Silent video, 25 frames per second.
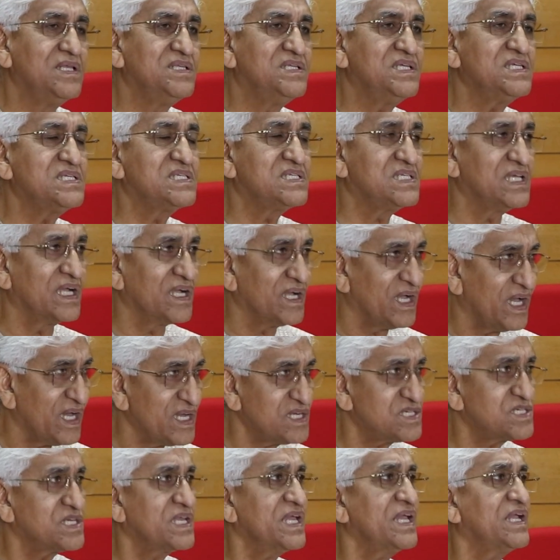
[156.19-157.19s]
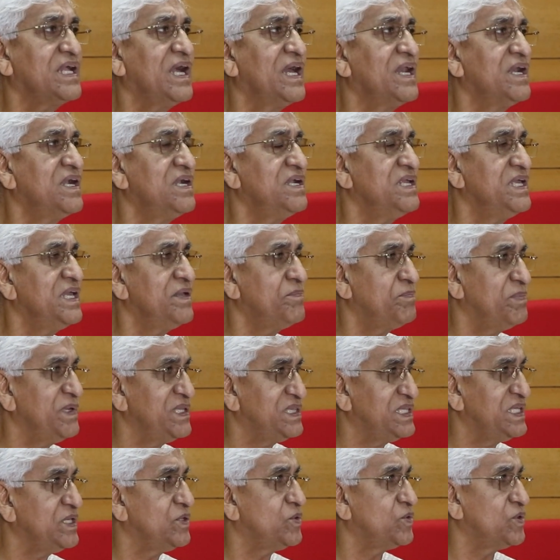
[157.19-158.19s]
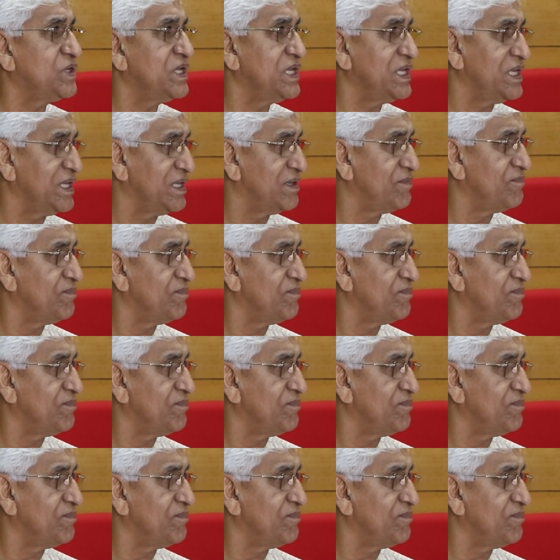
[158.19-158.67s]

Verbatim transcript: जिस संघर्ष के कारण ये बीती हो रही